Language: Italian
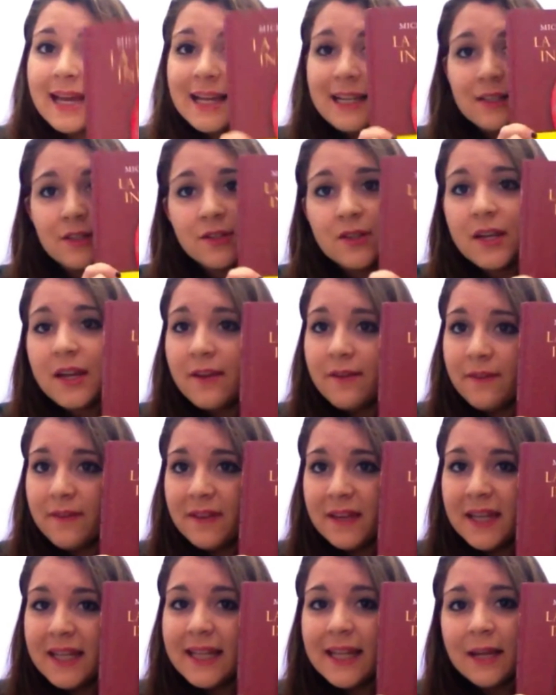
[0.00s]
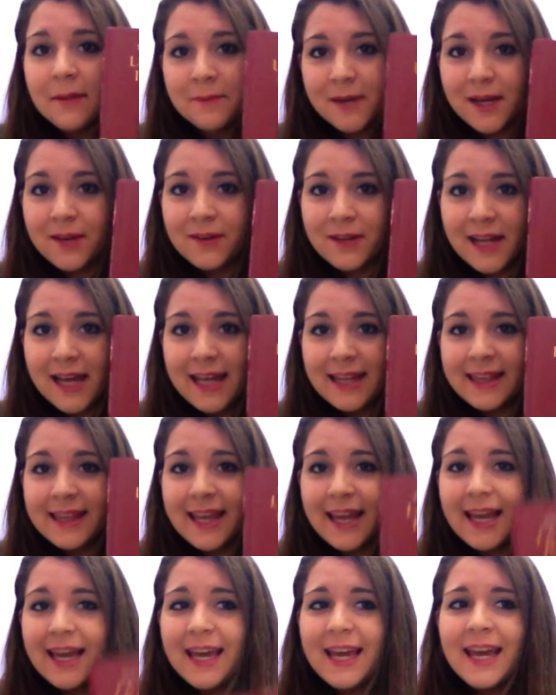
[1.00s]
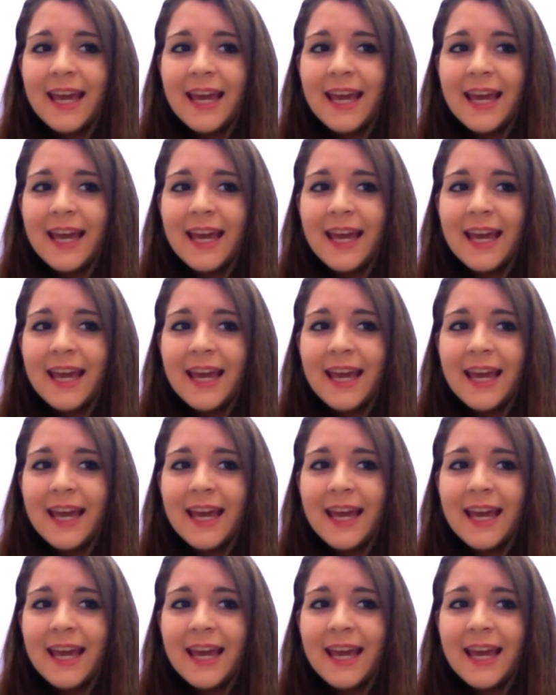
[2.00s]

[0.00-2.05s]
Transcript: è La storia infinita di Michael Ende.